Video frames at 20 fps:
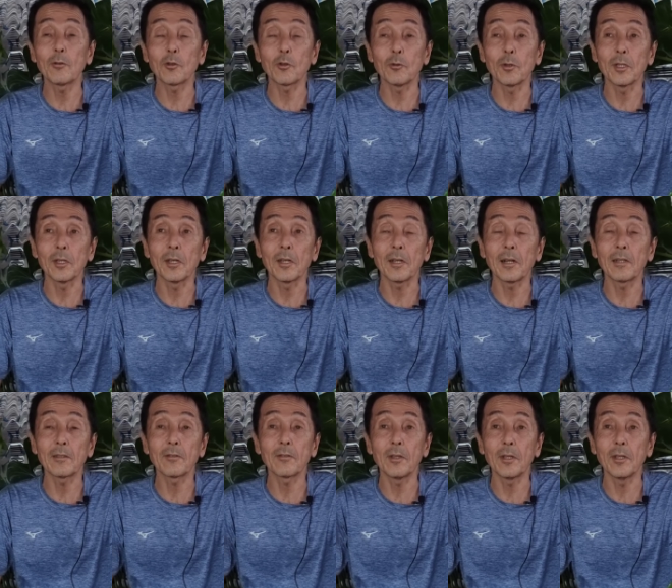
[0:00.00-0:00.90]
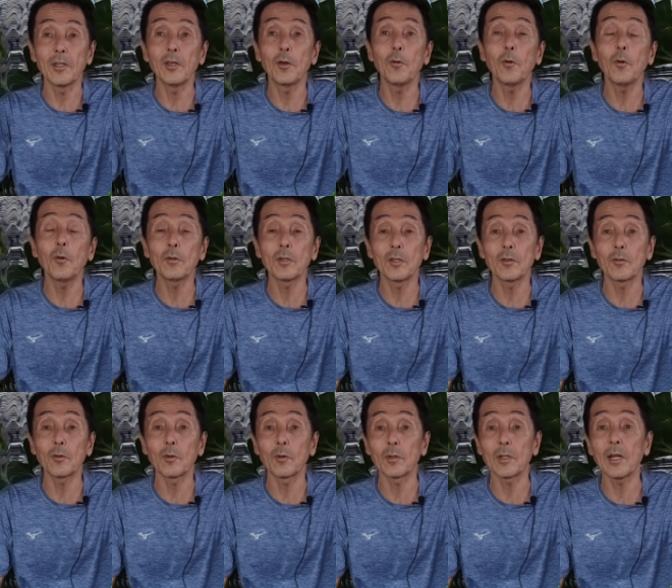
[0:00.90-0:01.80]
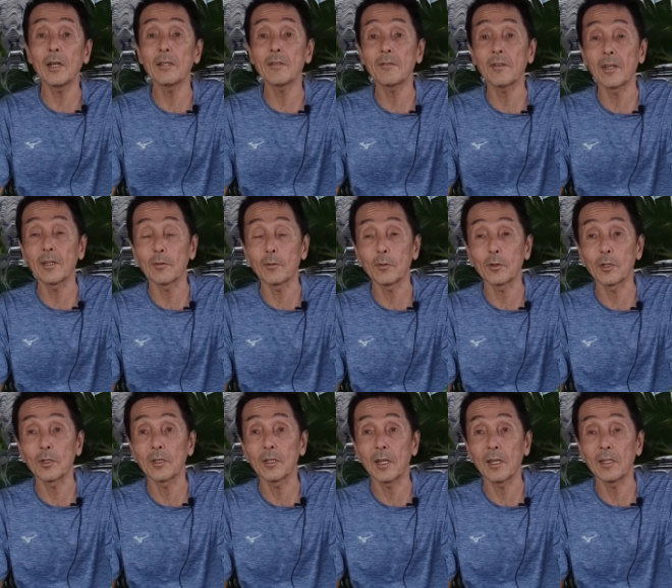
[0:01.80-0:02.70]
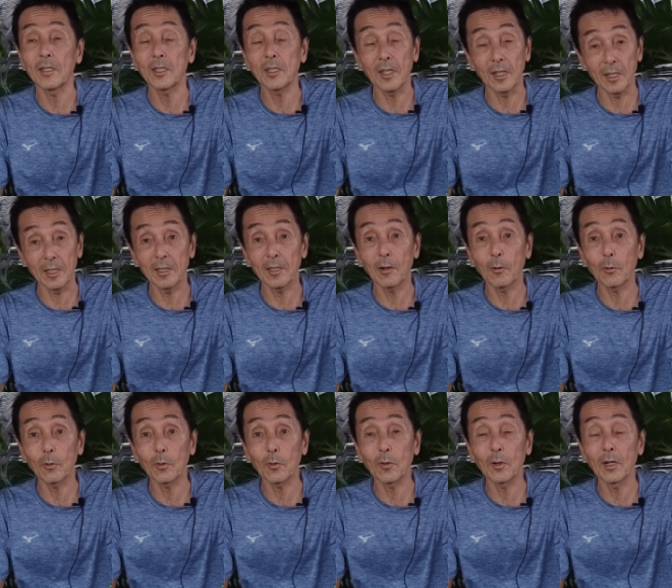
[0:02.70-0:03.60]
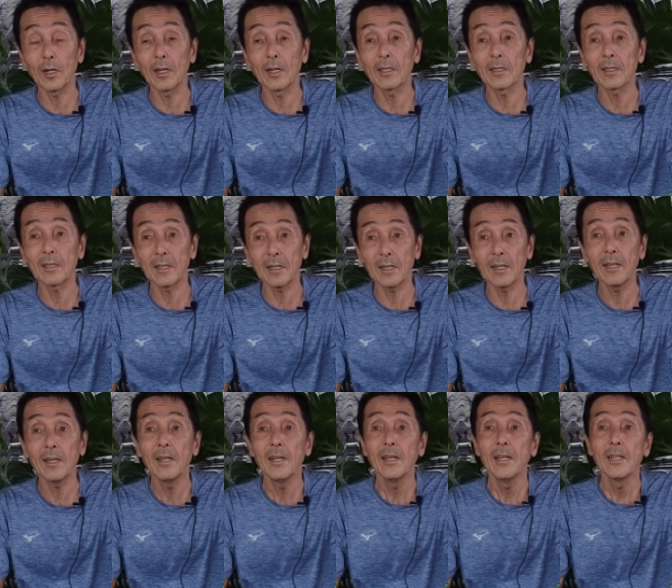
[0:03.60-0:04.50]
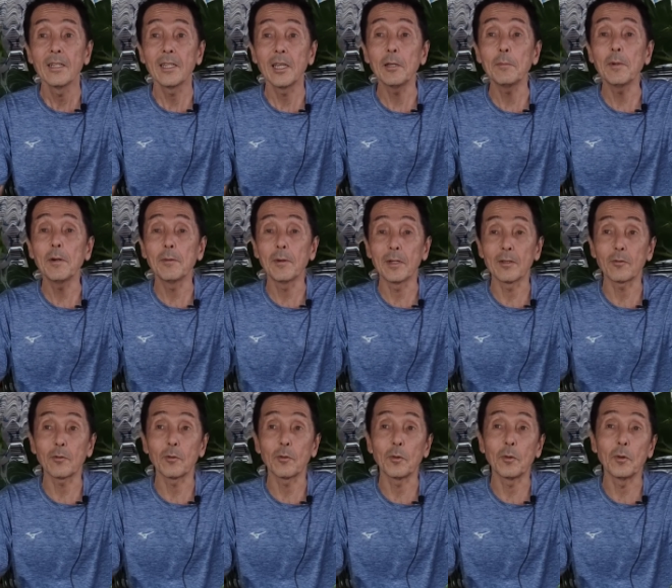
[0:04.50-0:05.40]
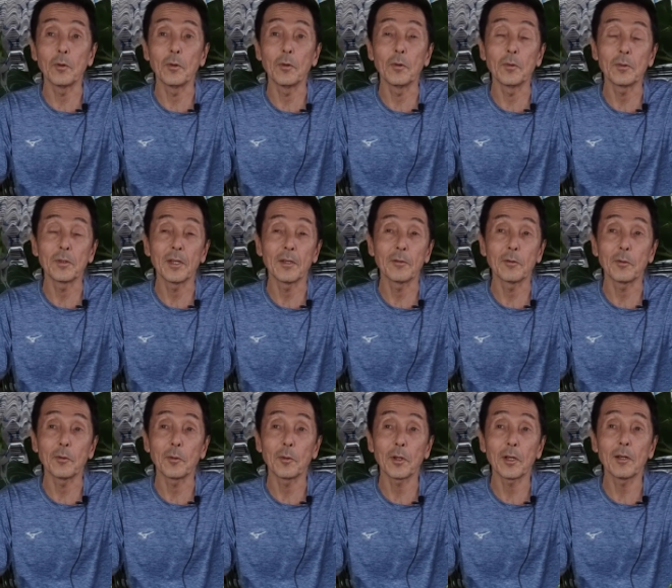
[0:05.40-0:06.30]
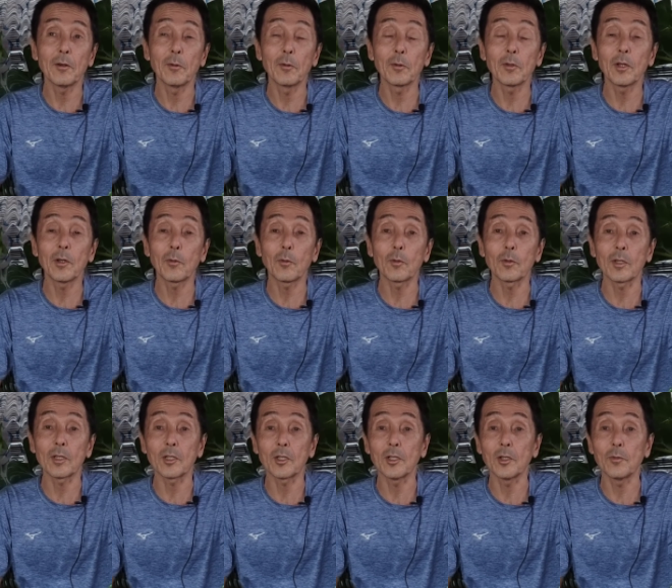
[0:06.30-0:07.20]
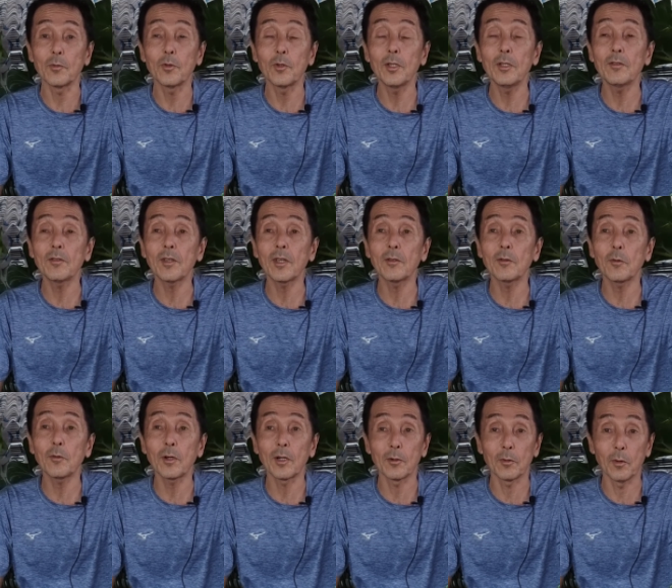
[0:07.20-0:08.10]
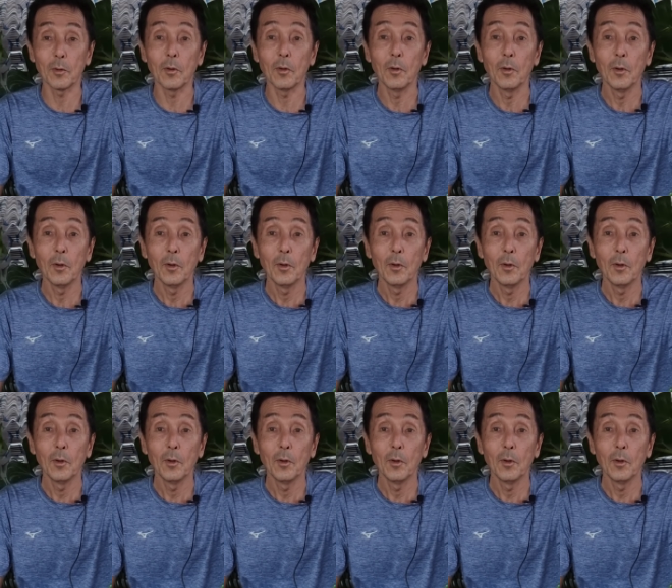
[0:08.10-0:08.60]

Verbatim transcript: 彼女はね、かつて日本にそのダンサーとして行ったことがあって、で、今はその、なんだろうかな、女の子たちに振り付けとかの